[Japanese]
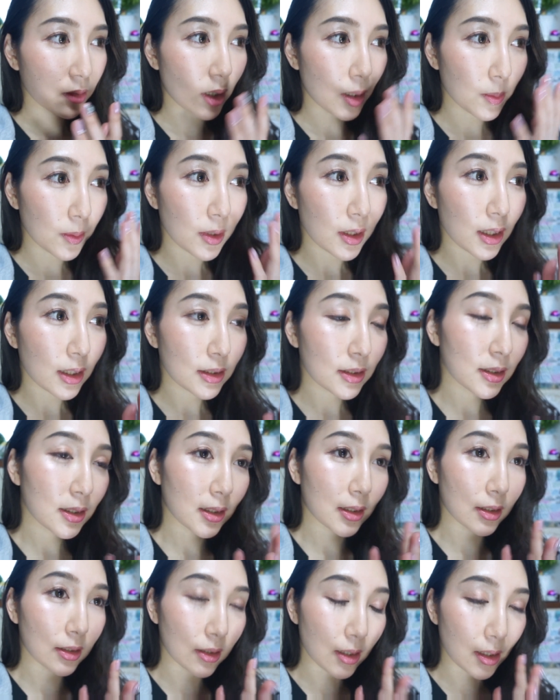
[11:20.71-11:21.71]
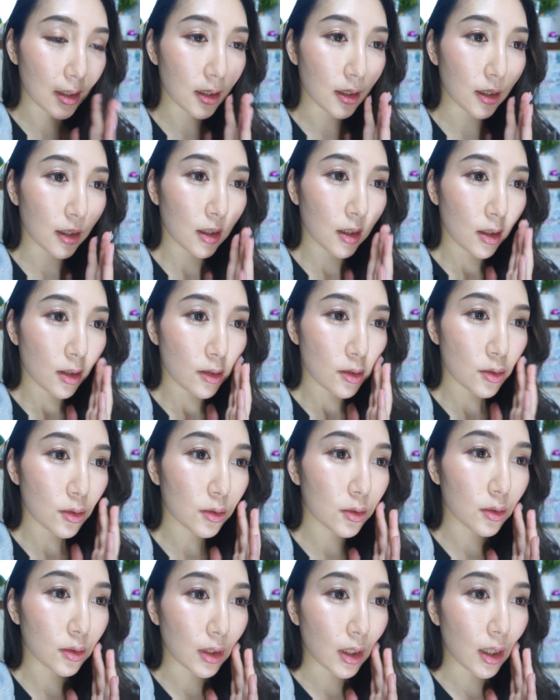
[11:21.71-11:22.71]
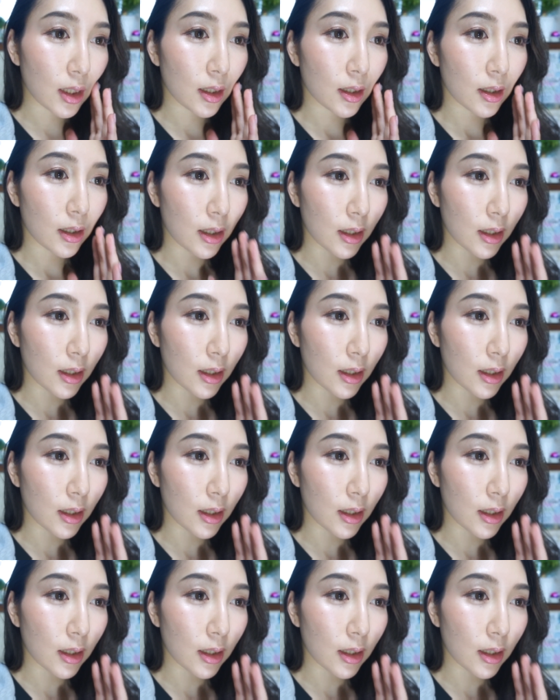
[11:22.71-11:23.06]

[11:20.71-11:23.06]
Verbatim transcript: 油が出てきて、ちょっとね、